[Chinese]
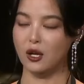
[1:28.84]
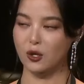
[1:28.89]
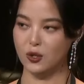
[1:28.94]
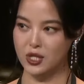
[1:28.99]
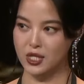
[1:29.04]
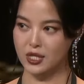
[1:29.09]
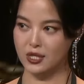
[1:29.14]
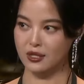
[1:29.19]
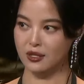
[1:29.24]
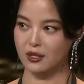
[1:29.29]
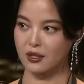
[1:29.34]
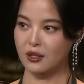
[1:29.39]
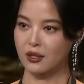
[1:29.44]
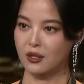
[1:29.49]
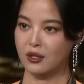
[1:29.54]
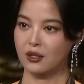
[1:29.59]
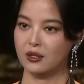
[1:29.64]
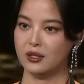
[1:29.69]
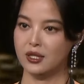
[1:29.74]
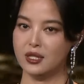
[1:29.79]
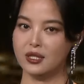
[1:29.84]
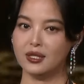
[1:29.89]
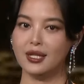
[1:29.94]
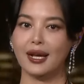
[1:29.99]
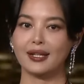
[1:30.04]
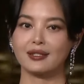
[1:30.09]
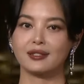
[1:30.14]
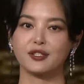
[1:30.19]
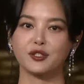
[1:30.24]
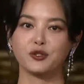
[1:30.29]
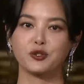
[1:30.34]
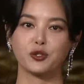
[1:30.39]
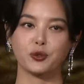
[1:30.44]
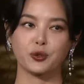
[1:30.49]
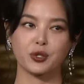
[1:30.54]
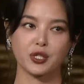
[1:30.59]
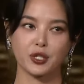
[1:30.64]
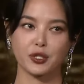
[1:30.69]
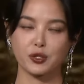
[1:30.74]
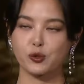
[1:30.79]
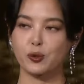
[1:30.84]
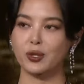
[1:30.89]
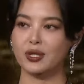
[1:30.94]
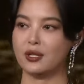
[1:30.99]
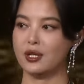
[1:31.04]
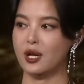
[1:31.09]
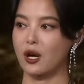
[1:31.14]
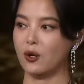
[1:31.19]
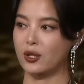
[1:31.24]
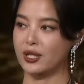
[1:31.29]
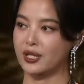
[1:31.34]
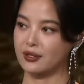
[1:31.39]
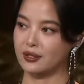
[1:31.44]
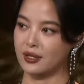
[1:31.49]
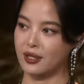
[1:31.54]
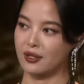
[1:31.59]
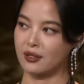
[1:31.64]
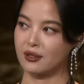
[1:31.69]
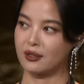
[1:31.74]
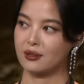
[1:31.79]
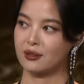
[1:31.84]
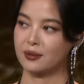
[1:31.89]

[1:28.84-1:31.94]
老师，其实他已经九十一岁的高龄了。